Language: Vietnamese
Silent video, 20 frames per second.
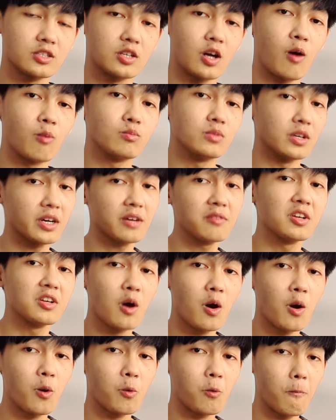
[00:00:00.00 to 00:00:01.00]
trong những cái
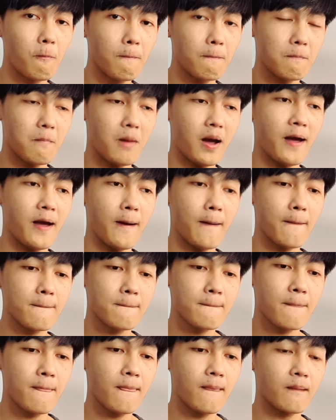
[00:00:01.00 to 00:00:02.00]
video mà
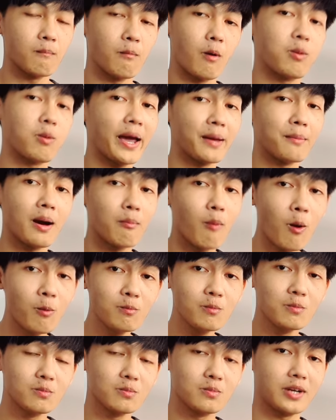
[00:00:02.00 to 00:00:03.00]
một hai ba
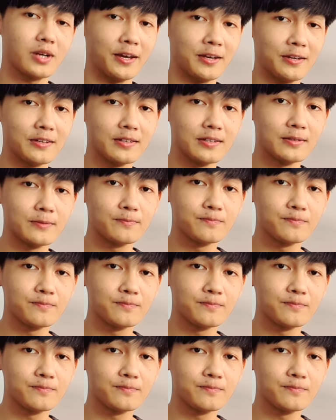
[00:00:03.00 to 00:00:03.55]
bốn này